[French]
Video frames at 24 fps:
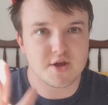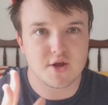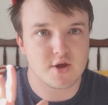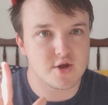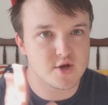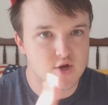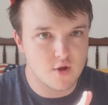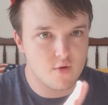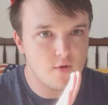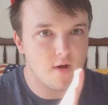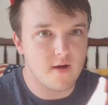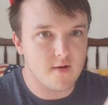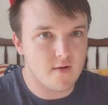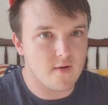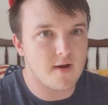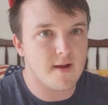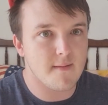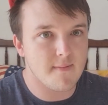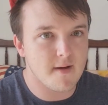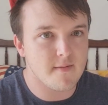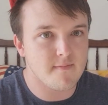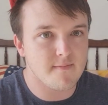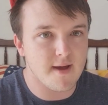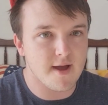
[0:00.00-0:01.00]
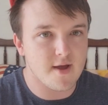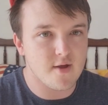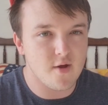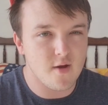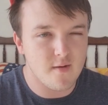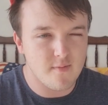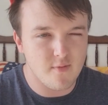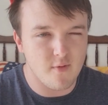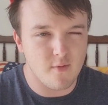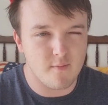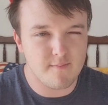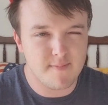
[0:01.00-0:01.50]
je dois encore prendre par cœur
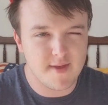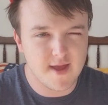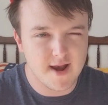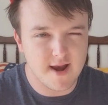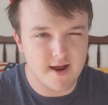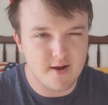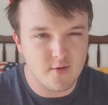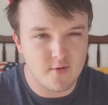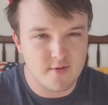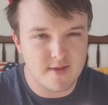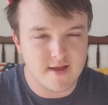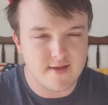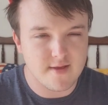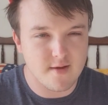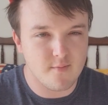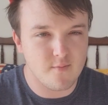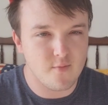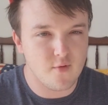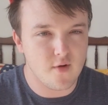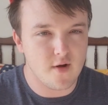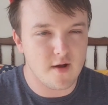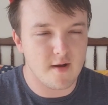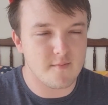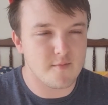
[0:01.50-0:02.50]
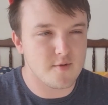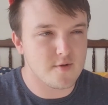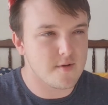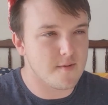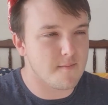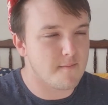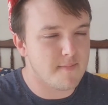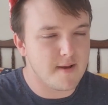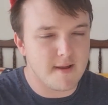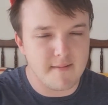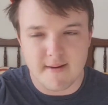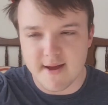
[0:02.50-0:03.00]
pour bien la connaître pour un mode
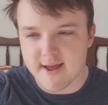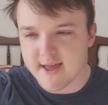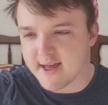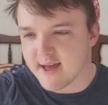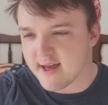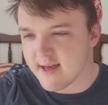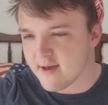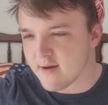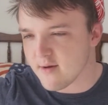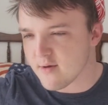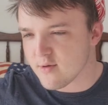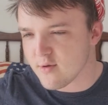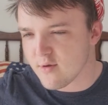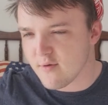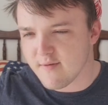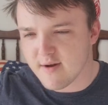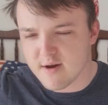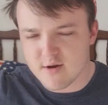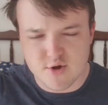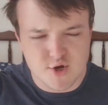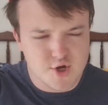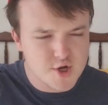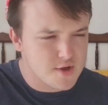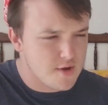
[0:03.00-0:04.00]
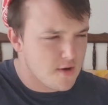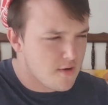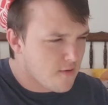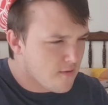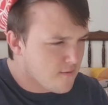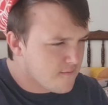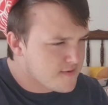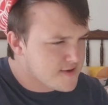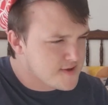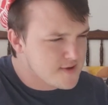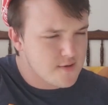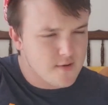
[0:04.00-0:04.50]
playbacké euh, devant le Julien
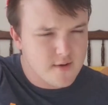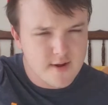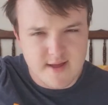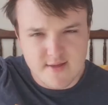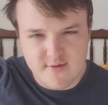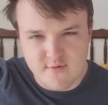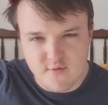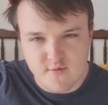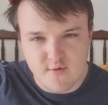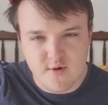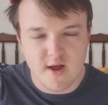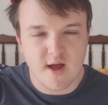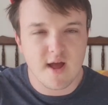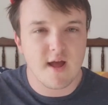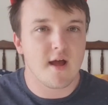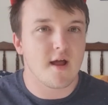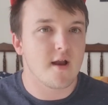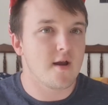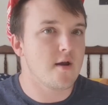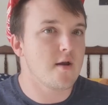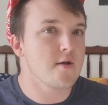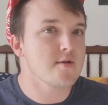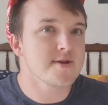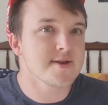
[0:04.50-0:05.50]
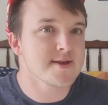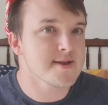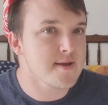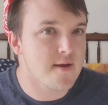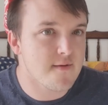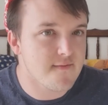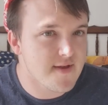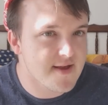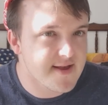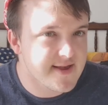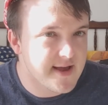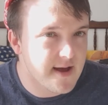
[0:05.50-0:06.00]
Eurovision et tout le 19
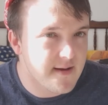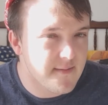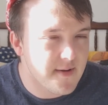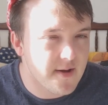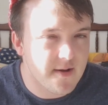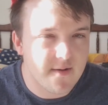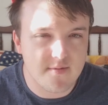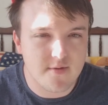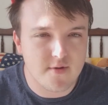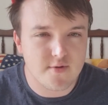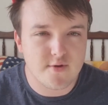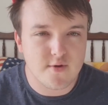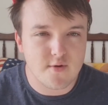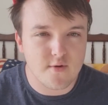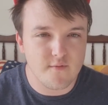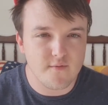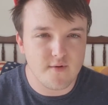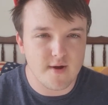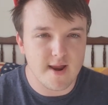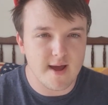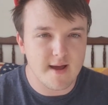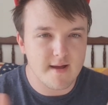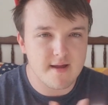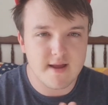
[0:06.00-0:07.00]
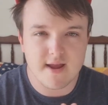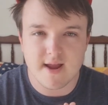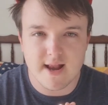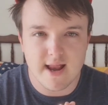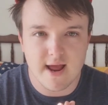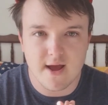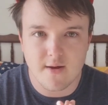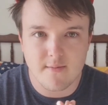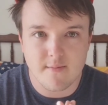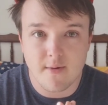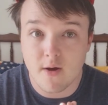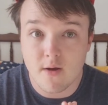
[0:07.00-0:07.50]
décembre. Donc du coup voilà,
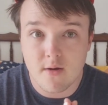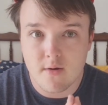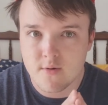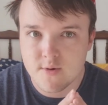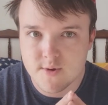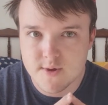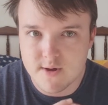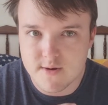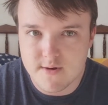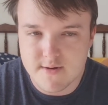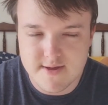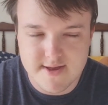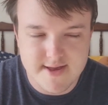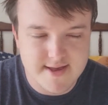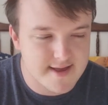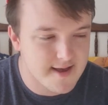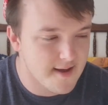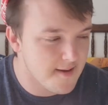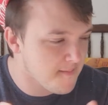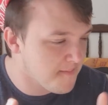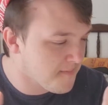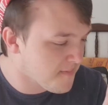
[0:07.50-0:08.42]
clairement qu'on se le dise.